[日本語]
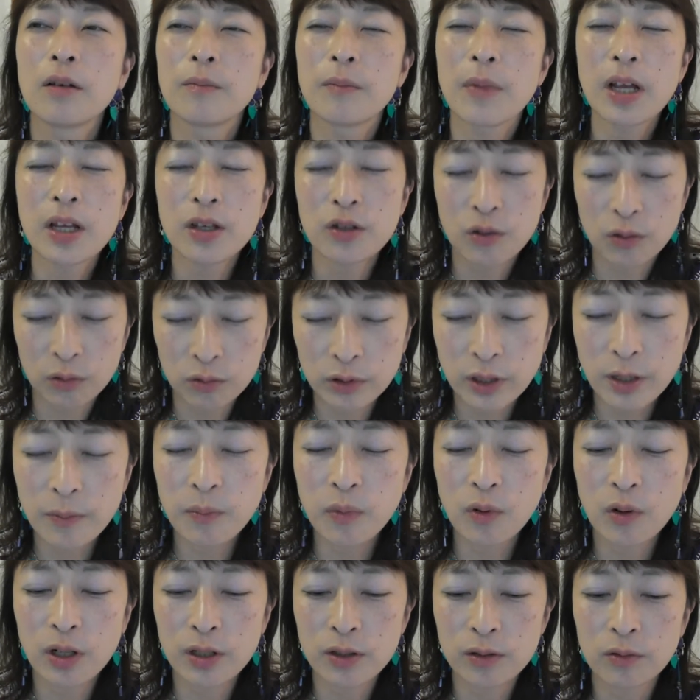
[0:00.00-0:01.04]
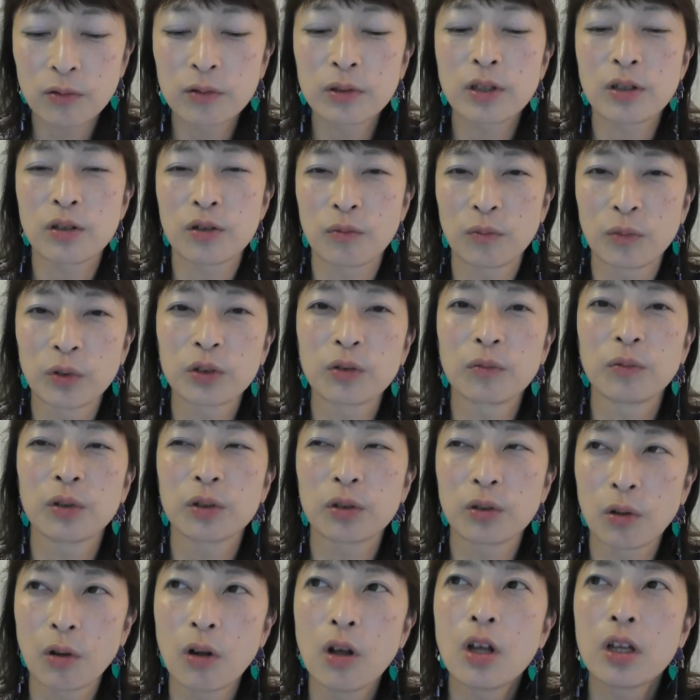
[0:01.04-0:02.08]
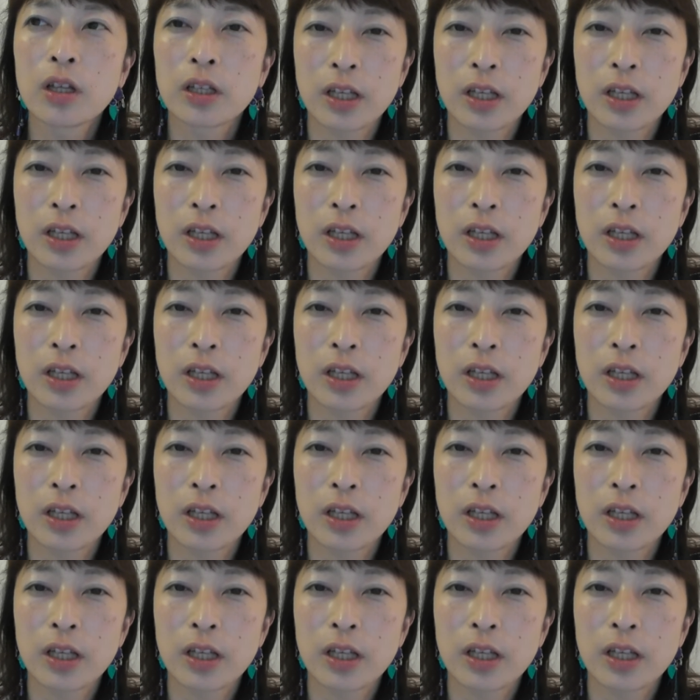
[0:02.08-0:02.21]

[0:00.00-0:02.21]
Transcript: まあ、食レポがすごいんですよもともと